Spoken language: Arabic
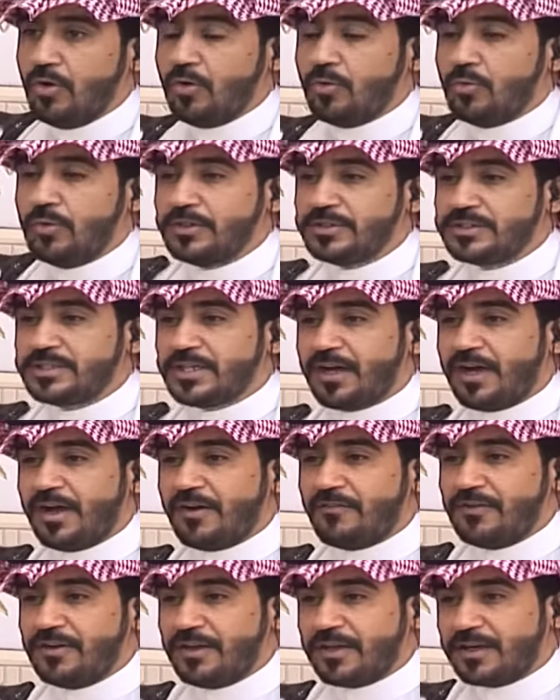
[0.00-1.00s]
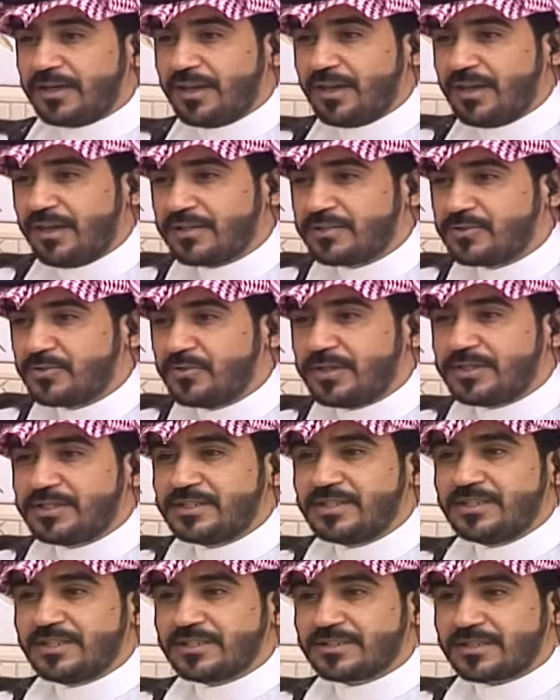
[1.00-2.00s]
وانت يا غافل لك الله تقول
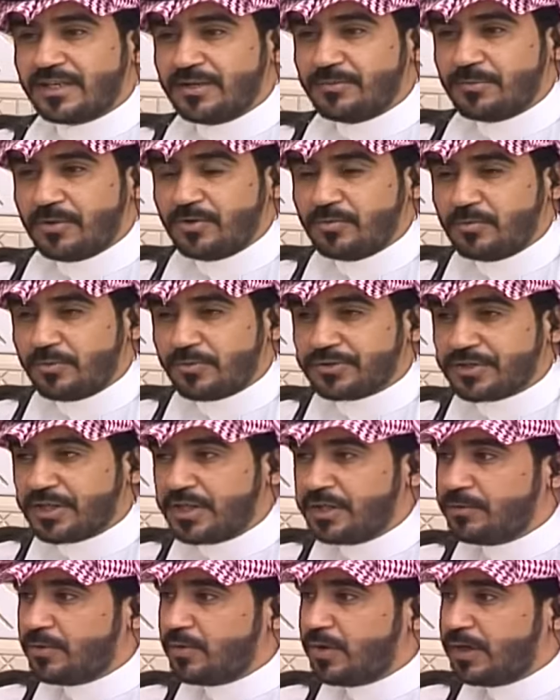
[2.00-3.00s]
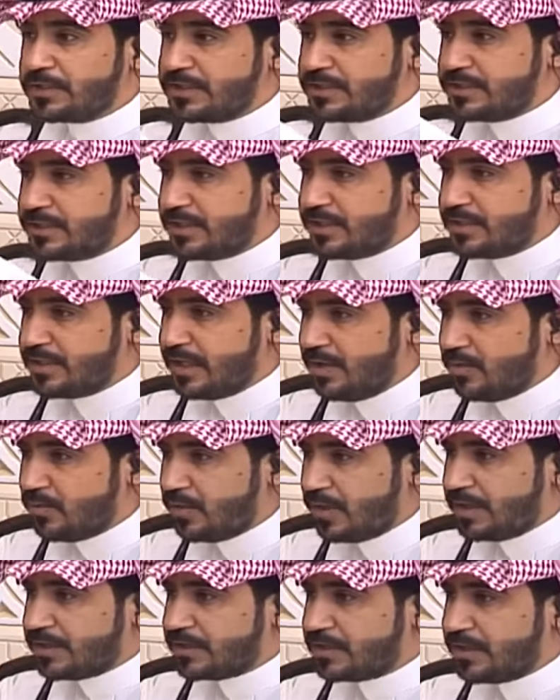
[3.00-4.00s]
الدنيا طيبه والامور طيبه ولا تدري ان
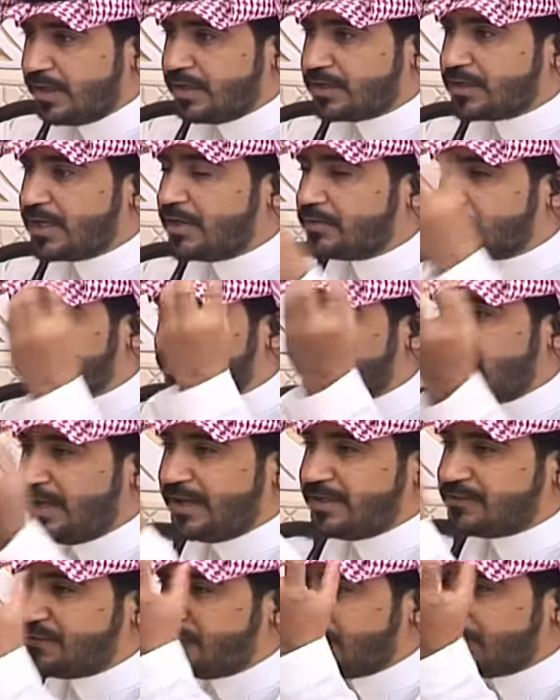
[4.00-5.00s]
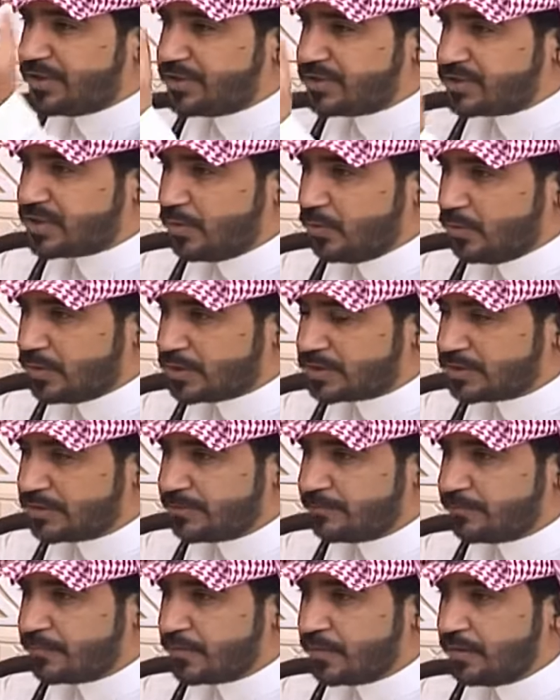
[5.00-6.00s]
هالولد ذا قاعد فكره يشوش
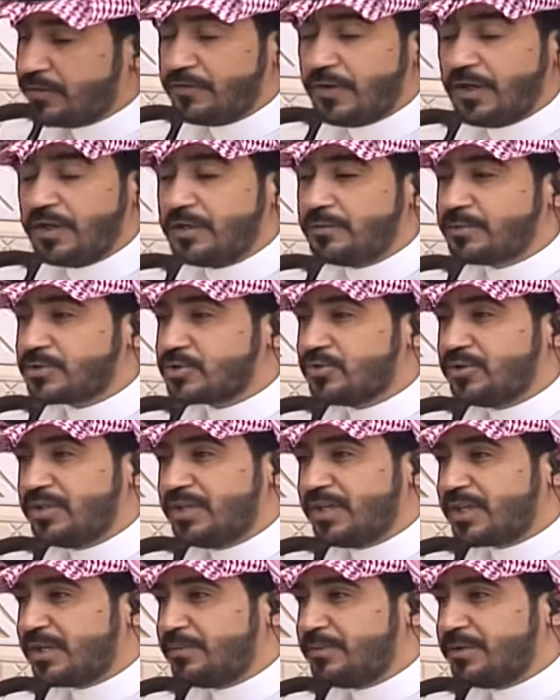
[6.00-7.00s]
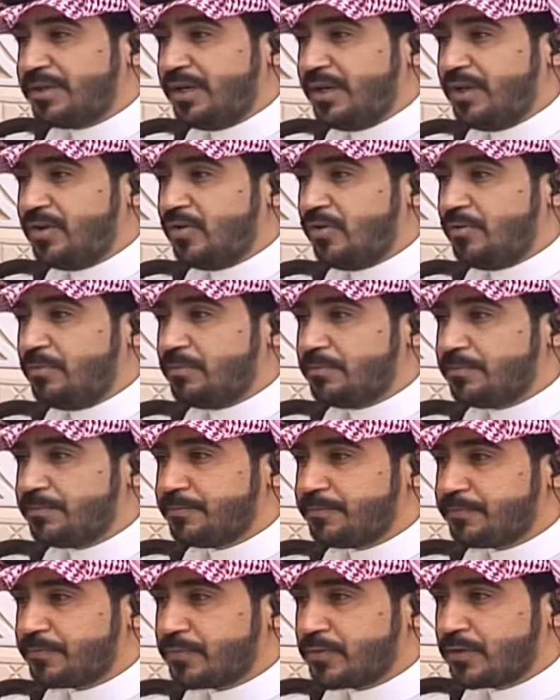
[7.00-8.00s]
فهنا مسؤوليه كبيره على الام
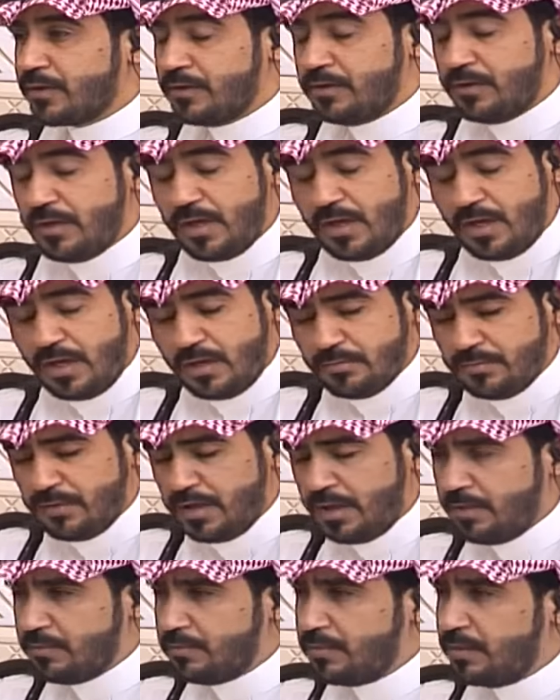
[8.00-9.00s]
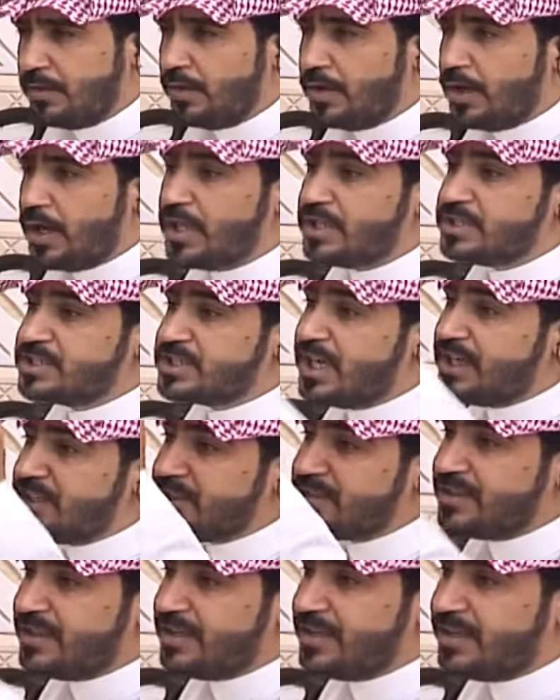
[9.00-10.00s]
الشمس في كف نعم والقمر
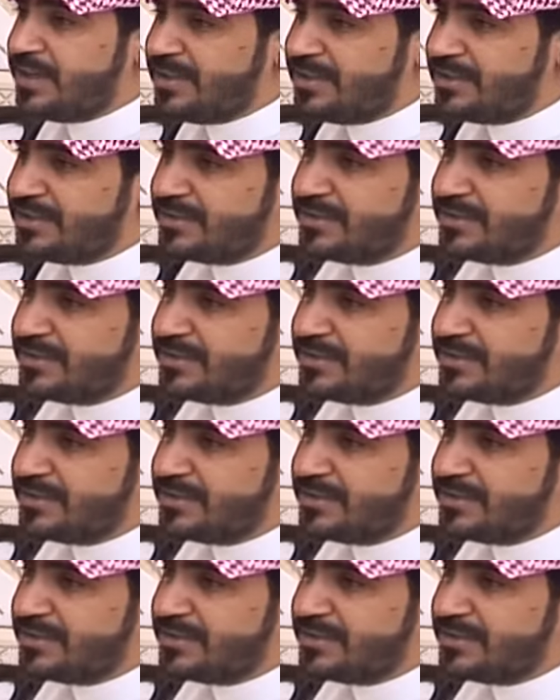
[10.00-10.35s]
الجنه